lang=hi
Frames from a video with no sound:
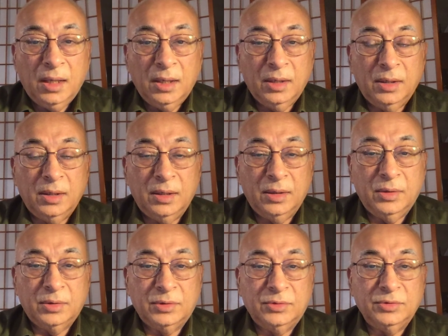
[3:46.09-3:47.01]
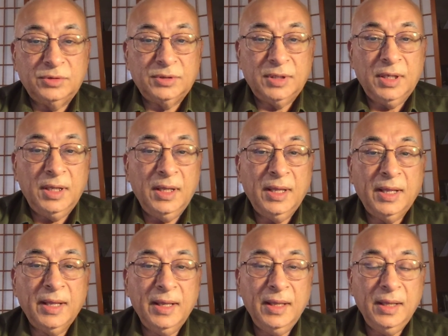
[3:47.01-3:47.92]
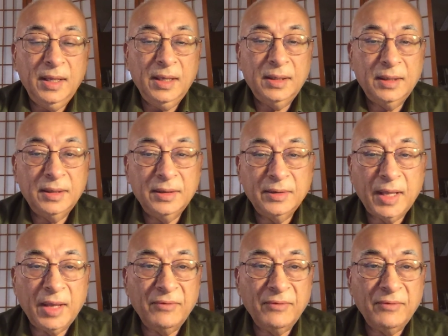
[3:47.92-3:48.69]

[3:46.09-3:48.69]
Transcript: और दूसरा है हाँ,